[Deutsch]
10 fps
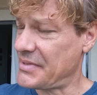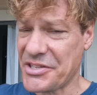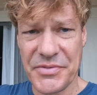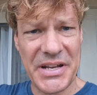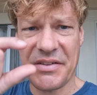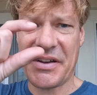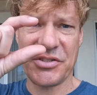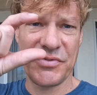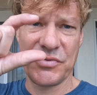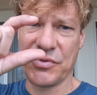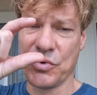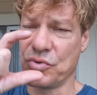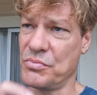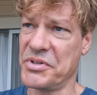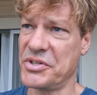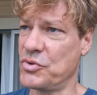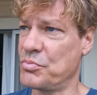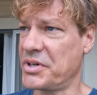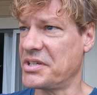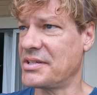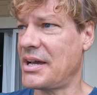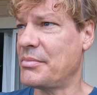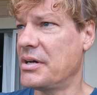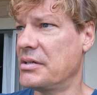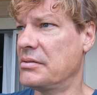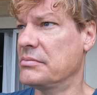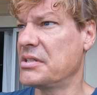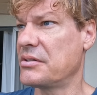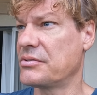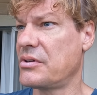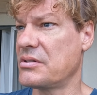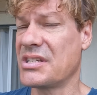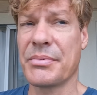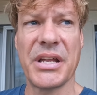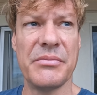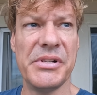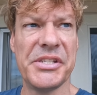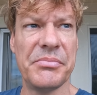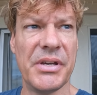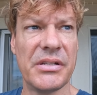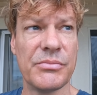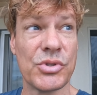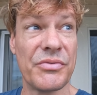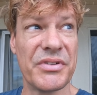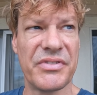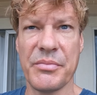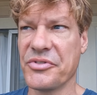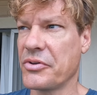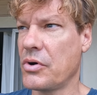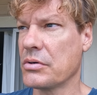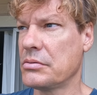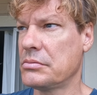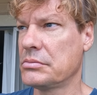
Also da war sowieso noch so ein bisschen übrig. Aber äh, nichtsdestotrotz, ich habe keine Milch mehr, die muss ich auf jeden Fall besorgen.